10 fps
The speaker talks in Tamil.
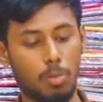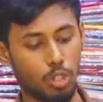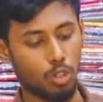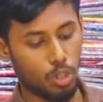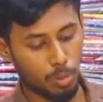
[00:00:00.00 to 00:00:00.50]
நம்ம
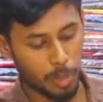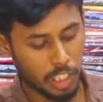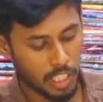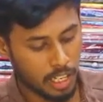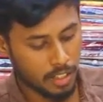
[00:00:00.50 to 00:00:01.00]
சொந்த
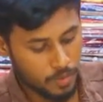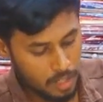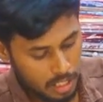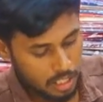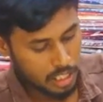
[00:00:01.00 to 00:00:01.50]
உற்பத்தி தான்
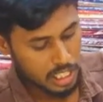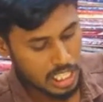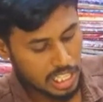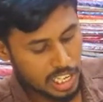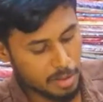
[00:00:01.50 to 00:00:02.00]

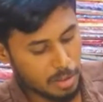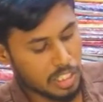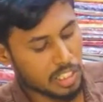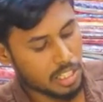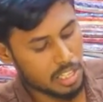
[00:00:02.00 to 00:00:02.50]

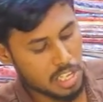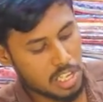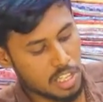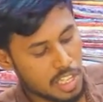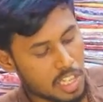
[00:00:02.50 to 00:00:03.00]
கேஎம்எஸ்ஸு
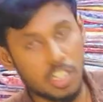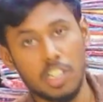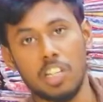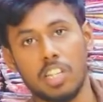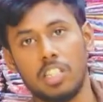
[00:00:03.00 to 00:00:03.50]
இது
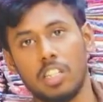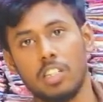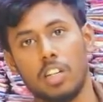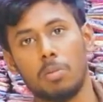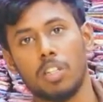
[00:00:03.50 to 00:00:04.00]
எல்லு எக்ஸல்
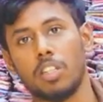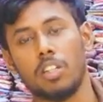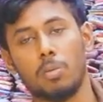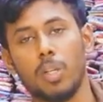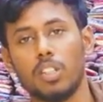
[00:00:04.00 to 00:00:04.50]
டபுள் எக்ஸல்
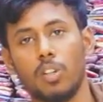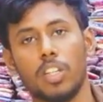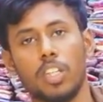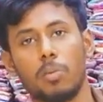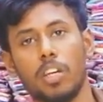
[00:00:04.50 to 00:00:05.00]
ட்ரிபிள் எக்ஸல்
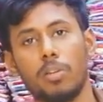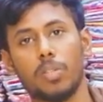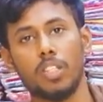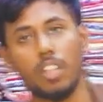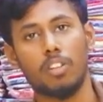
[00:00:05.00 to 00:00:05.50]
வரைக்கும் நம்ம கேம்
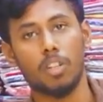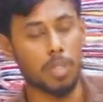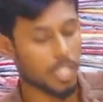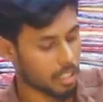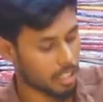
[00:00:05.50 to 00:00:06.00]
சைஸில்
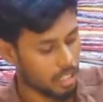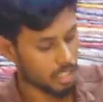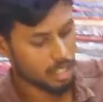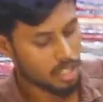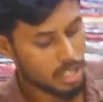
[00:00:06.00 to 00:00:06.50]
அவைலபிளாக இருக்குது
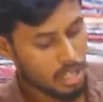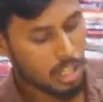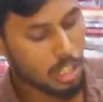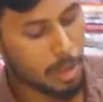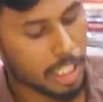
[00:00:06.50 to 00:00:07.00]

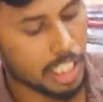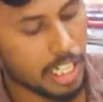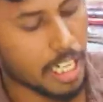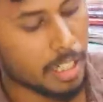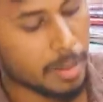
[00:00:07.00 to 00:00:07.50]
இது
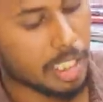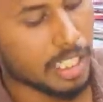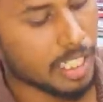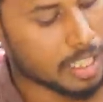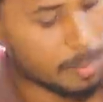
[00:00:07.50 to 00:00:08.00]
பார்த்தீங்கன்னா கலர்
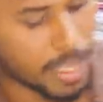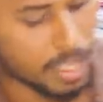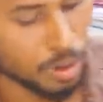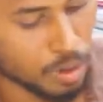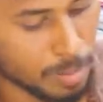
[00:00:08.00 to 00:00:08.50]
மேட்சிங்லாம்
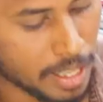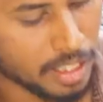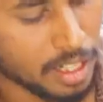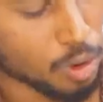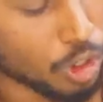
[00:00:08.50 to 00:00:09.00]
செம்மையாக இருக்கும்
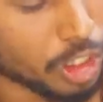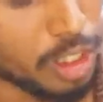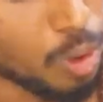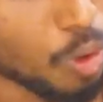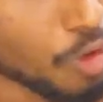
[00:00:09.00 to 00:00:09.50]
பார்த்தீங்கன்னா உங்களுக்கு
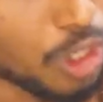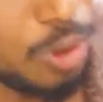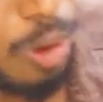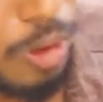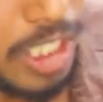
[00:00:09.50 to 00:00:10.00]
தெரியும்
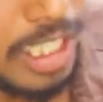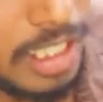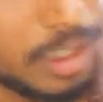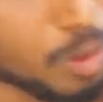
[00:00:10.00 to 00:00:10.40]
ஒவ்வொன்றும் ஒவ்வொரு கலரு